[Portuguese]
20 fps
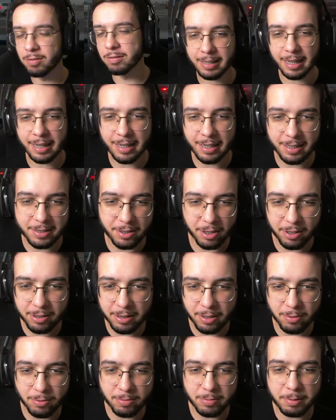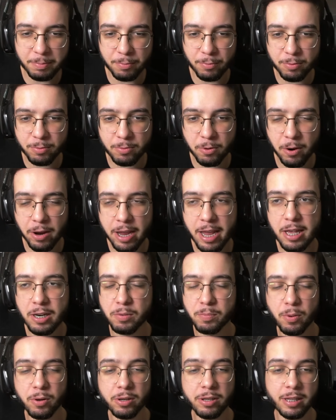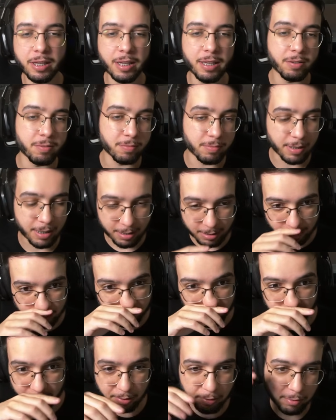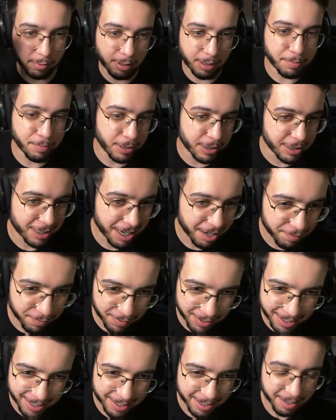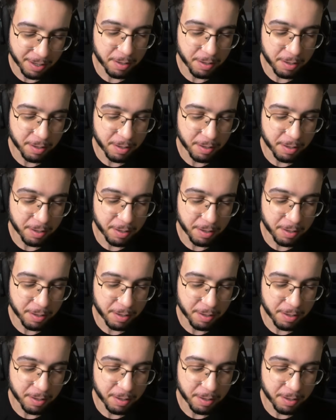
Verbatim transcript: Tá? Eles só estão, tipo, correndo um pouquinho, né? Tipo, tão no limite da via.